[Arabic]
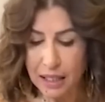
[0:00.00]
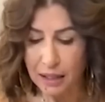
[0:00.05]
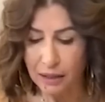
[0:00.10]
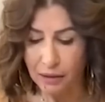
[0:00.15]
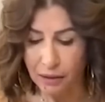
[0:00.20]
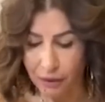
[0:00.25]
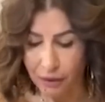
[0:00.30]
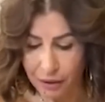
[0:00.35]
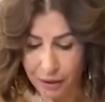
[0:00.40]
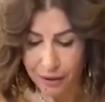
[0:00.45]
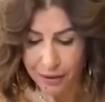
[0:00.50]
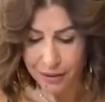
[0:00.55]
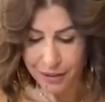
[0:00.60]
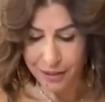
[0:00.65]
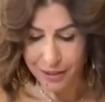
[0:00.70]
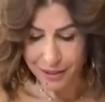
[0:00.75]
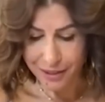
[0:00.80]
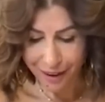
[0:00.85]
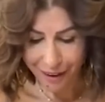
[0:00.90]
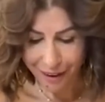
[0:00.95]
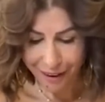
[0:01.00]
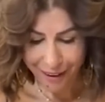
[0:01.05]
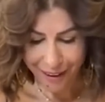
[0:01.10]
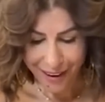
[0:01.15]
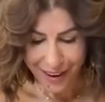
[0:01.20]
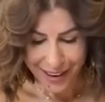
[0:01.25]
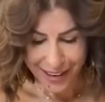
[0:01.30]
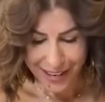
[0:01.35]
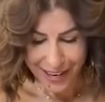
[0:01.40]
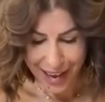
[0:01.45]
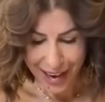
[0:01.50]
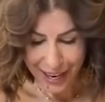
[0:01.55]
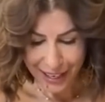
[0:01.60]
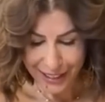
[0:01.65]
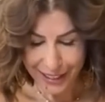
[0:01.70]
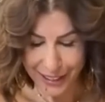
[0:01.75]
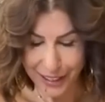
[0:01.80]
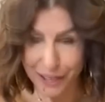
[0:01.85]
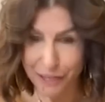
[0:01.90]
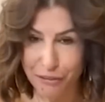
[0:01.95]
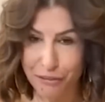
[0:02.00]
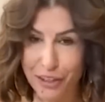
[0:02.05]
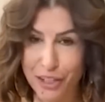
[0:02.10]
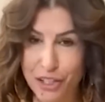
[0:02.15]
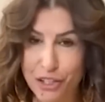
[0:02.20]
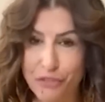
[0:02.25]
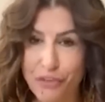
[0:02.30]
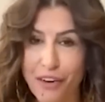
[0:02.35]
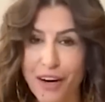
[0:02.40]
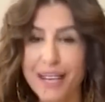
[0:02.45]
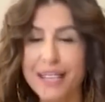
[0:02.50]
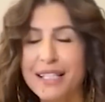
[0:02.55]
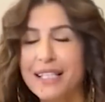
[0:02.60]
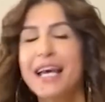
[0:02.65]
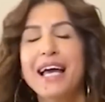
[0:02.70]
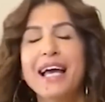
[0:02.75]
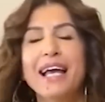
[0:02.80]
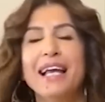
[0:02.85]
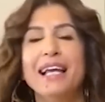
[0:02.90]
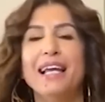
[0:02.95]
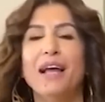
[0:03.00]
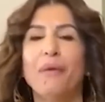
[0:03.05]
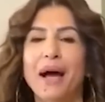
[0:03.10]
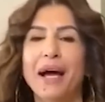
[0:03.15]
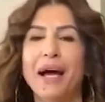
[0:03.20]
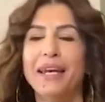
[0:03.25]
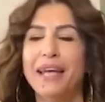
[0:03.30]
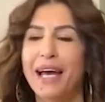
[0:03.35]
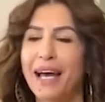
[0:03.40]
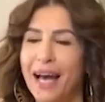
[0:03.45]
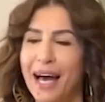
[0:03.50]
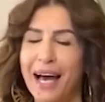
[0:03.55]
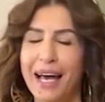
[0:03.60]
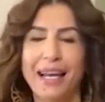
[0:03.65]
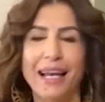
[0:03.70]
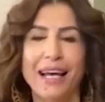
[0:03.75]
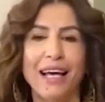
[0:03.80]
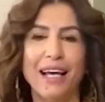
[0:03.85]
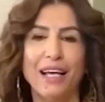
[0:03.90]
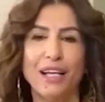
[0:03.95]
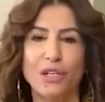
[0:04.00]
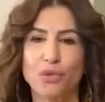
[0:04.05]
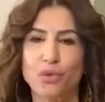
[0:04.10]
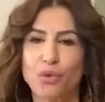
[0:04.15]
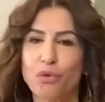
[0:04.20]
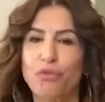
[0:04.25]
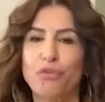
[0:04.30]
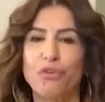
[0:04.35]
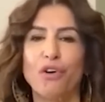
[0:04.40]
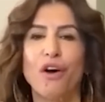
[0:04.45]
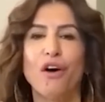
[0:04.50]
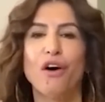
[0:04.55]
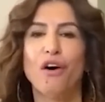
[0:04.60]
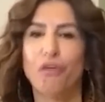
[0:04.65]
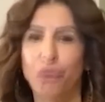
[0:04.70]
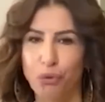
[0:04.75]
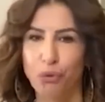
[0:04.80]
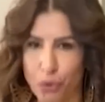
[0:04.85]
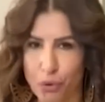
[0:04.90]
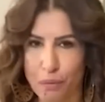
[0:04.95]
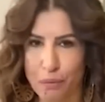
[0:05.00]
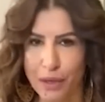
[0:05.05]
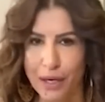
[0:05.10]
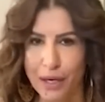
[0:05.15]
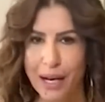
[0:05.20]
الطريقه الصح لاكل الفرنش فرايز لو انا على سفره فورمال